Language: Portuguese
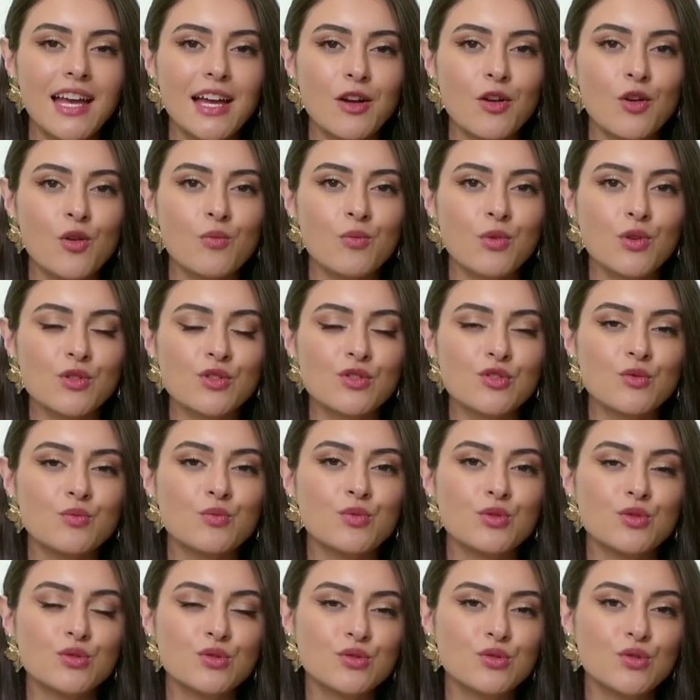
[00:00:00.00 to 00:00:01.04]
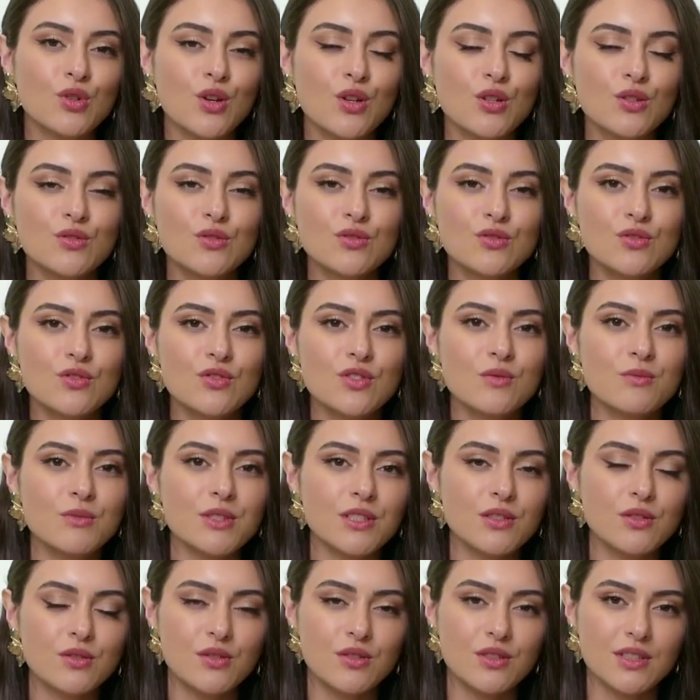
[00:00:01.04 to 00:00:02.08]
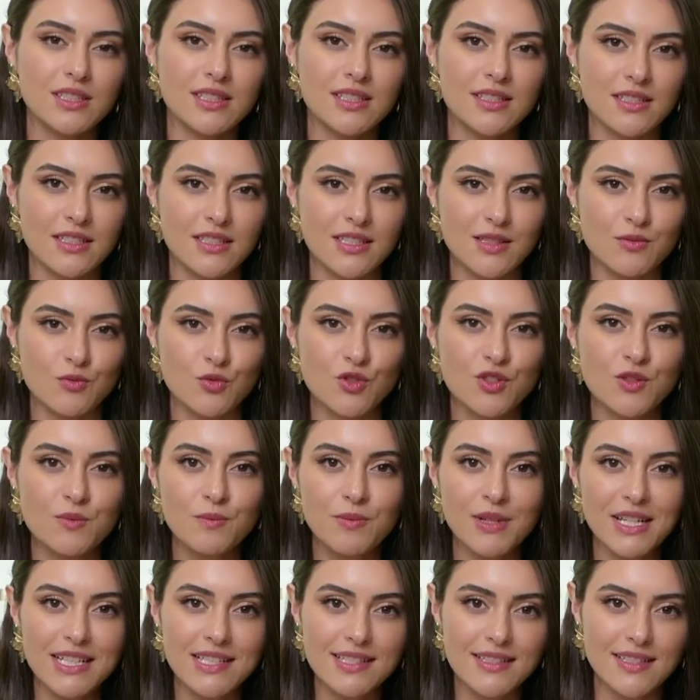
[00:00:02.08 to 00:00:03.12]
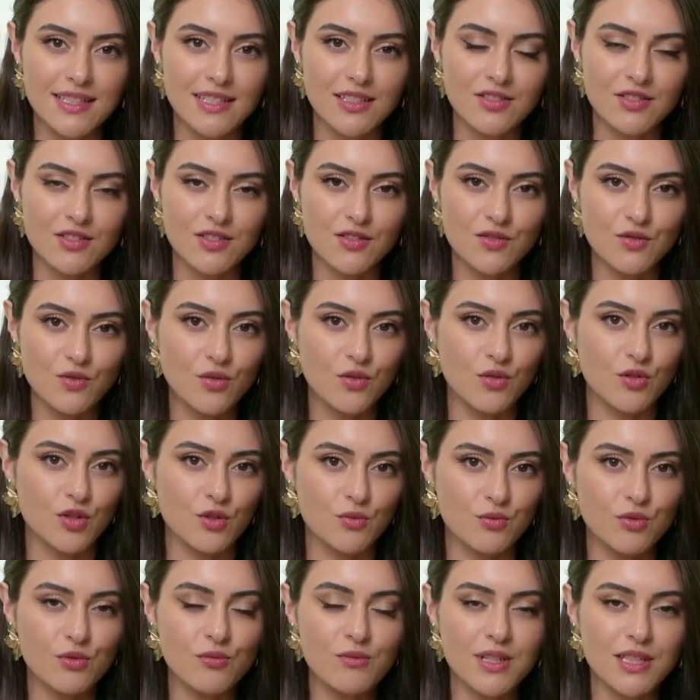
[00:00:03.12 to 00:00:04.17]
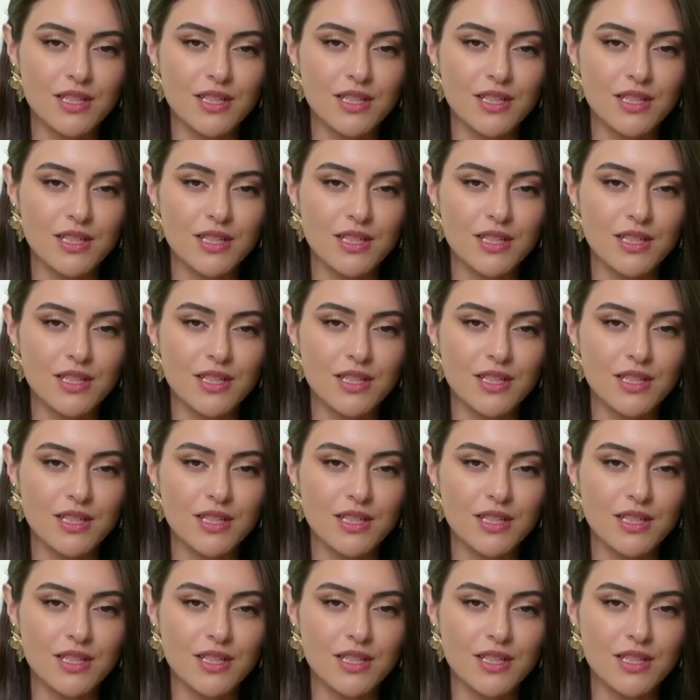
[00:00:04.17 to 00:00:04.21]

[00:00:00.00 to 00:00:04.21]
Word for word: é composto por todos os microorganismos presentes no corpo